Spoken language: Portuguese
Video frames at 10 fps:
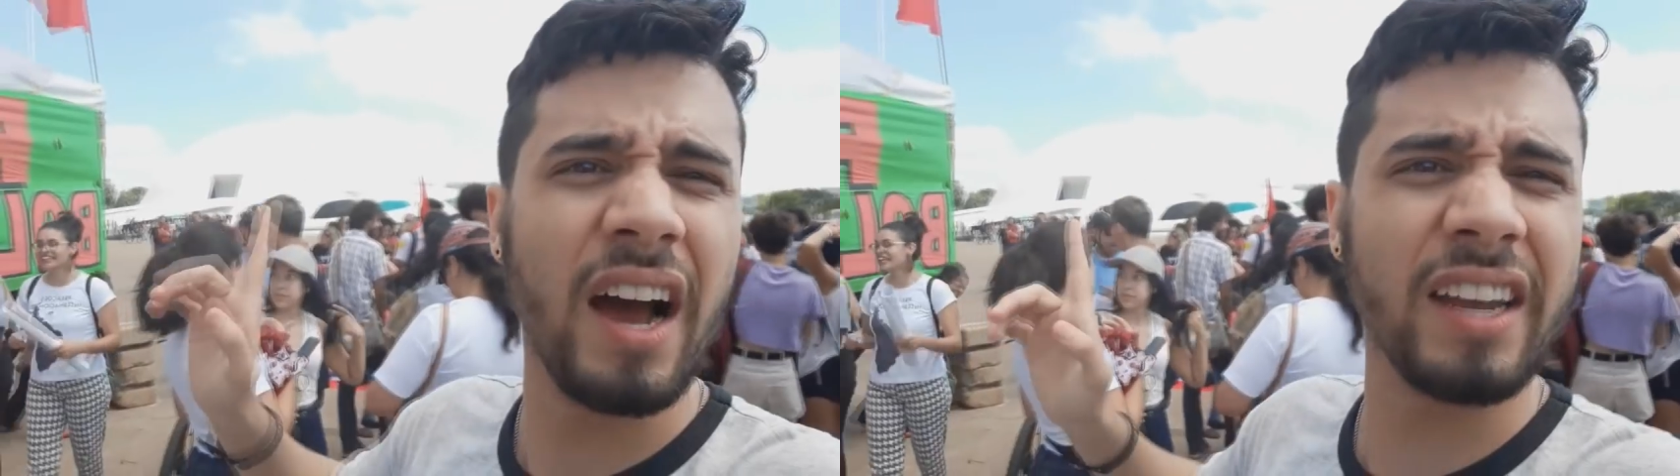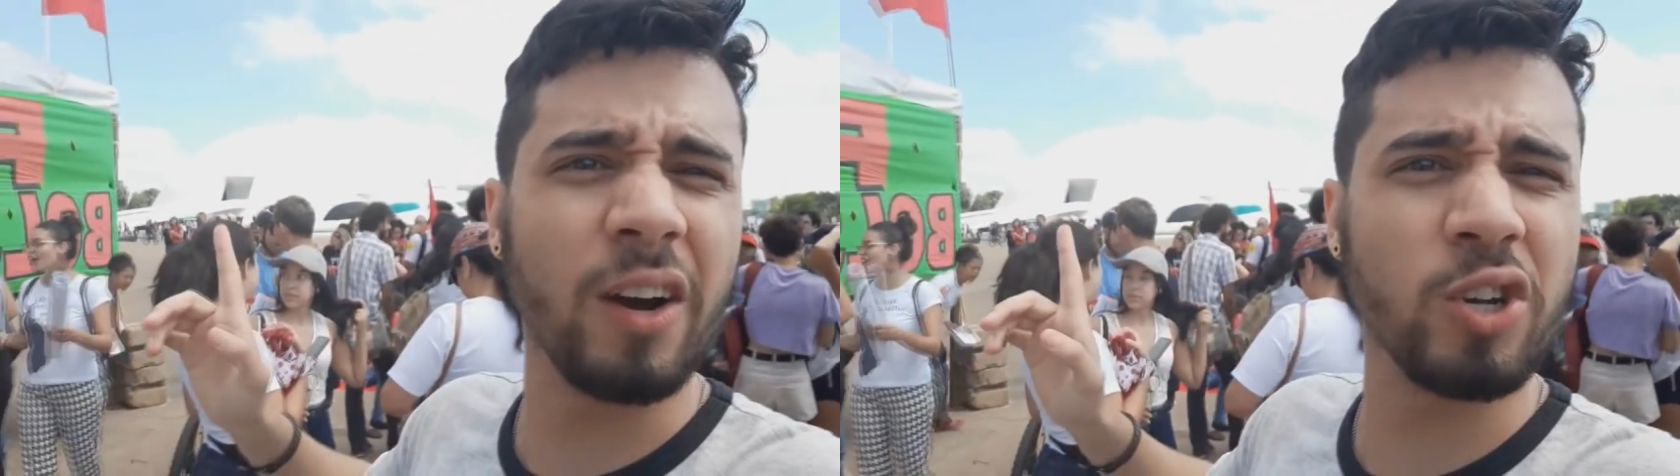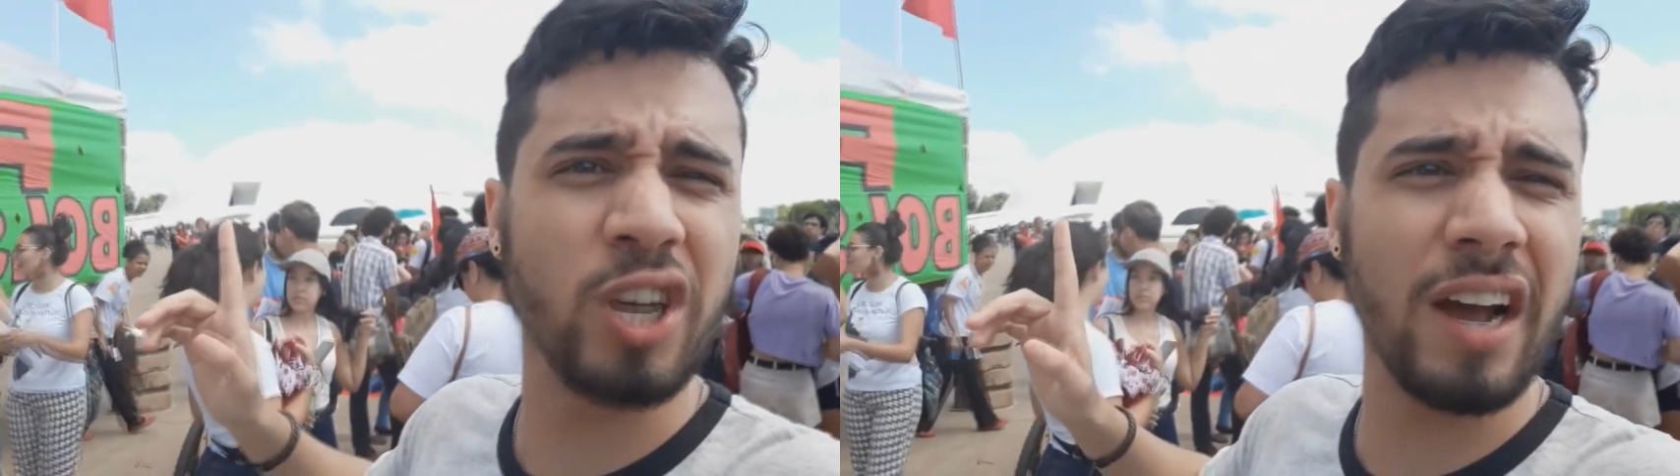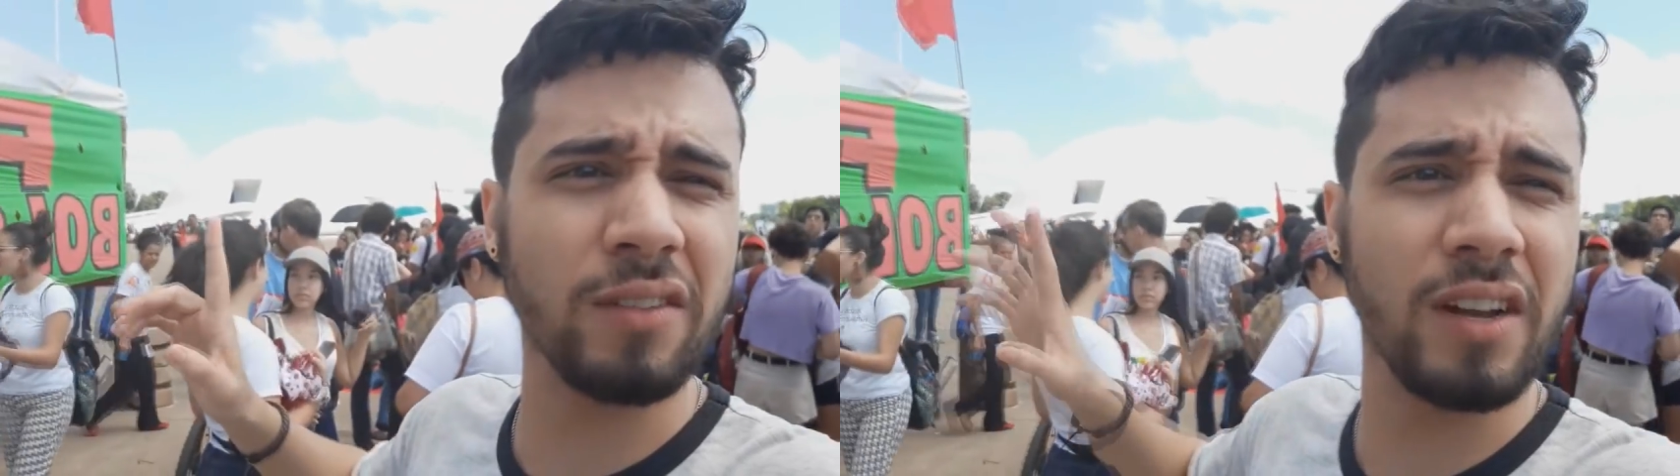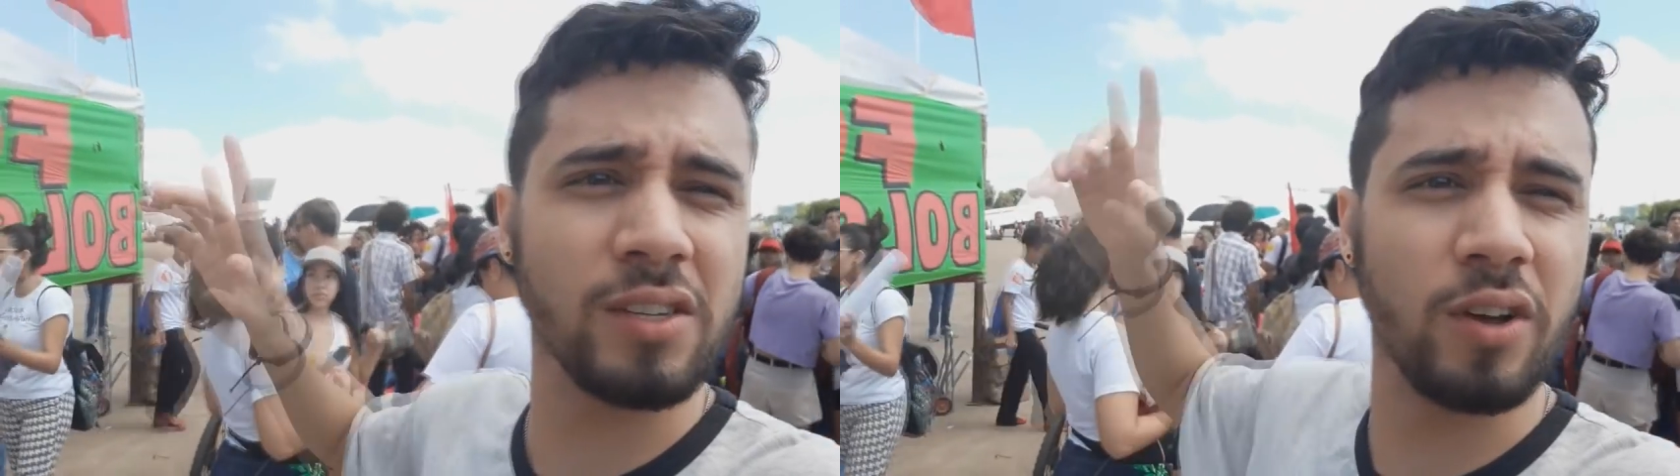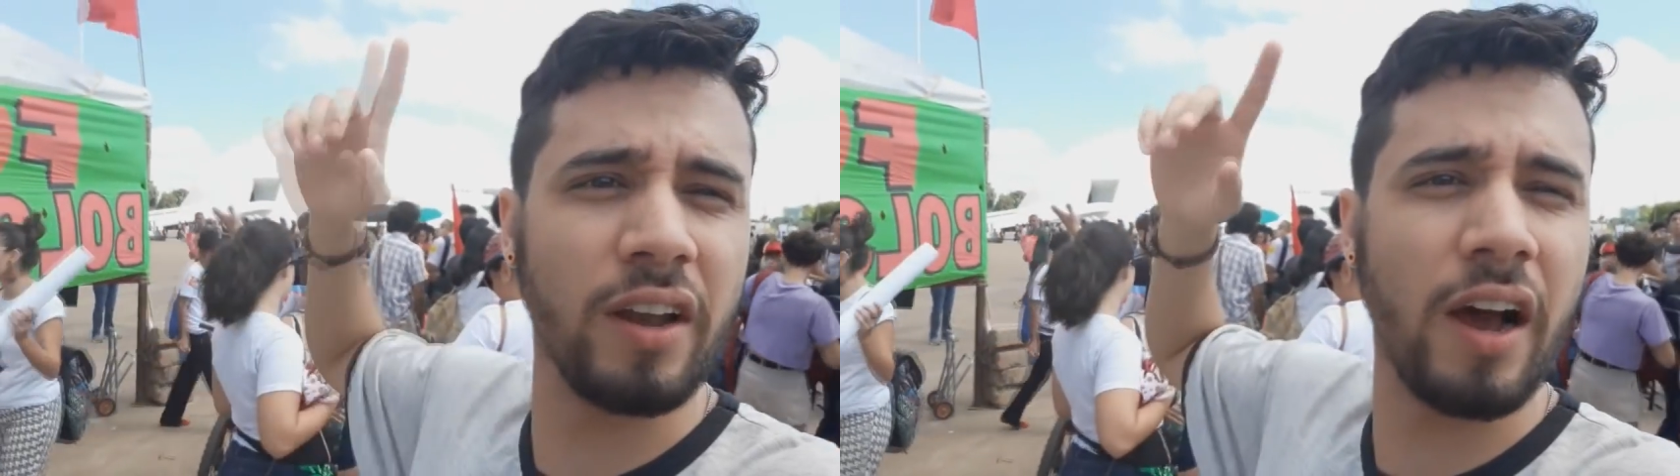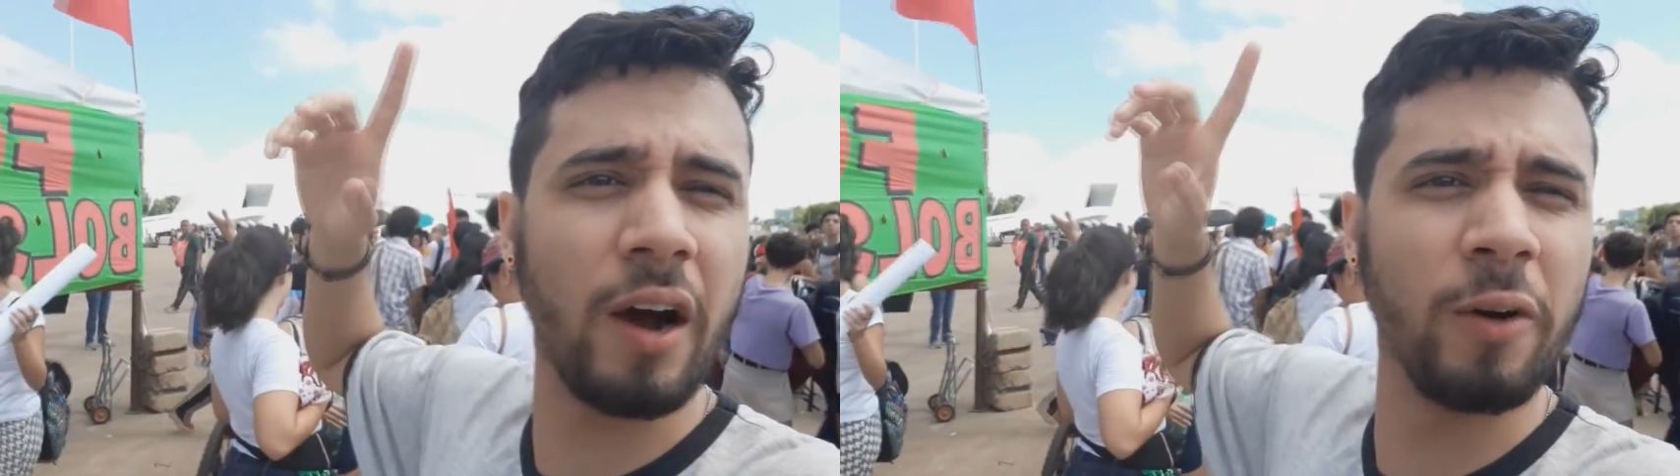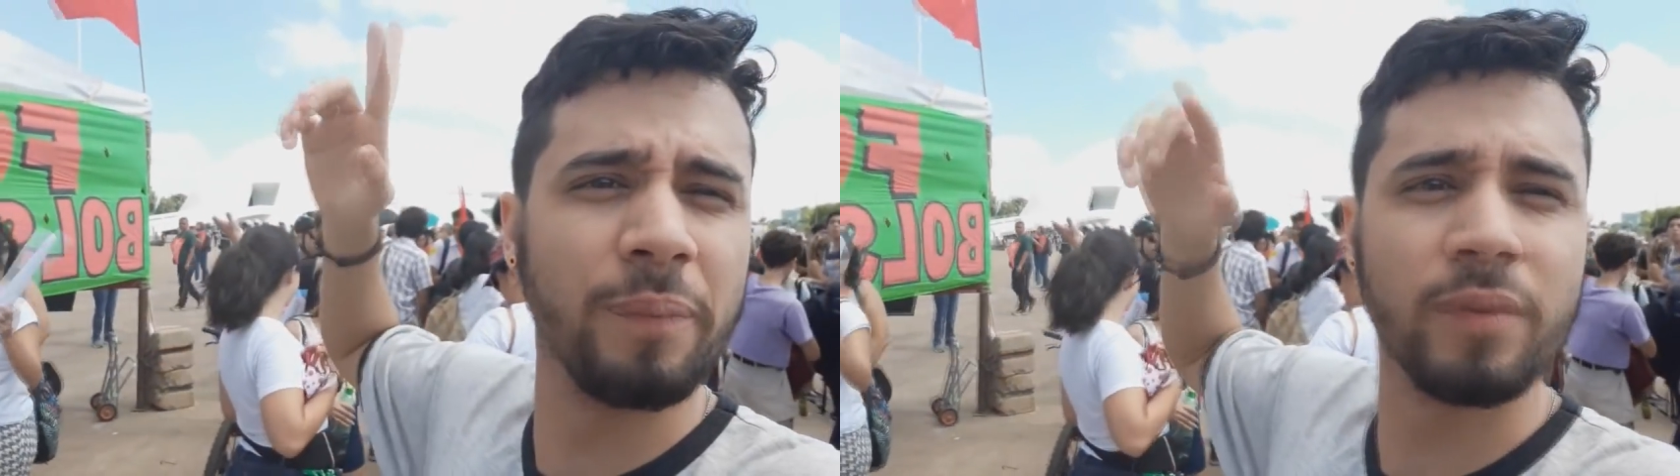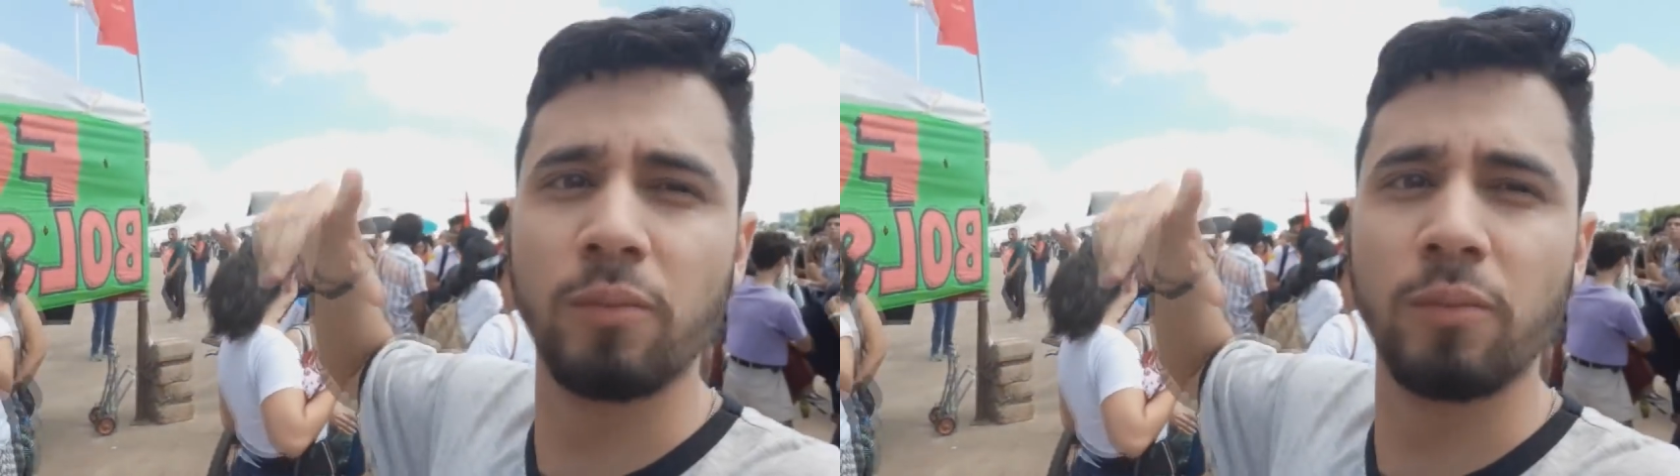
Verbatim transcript: aqui é o Teatro Nacional,